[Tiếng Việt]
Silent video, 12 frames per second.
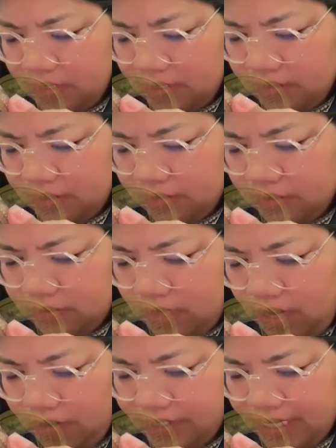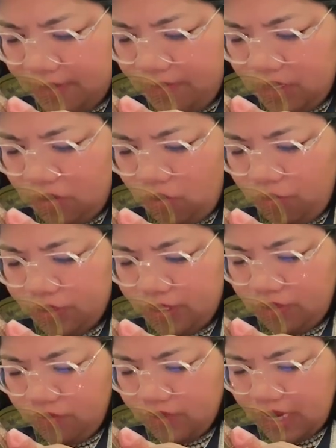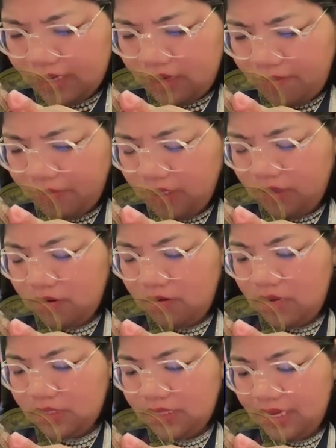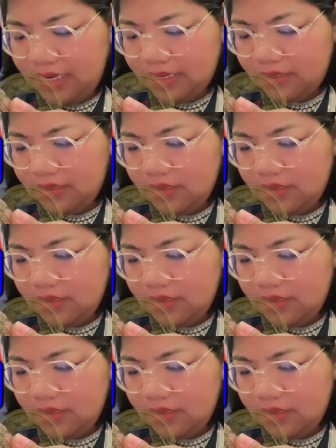ở hai trái miên côn mới tiết nông cạn đọc nâng lỗ ở ta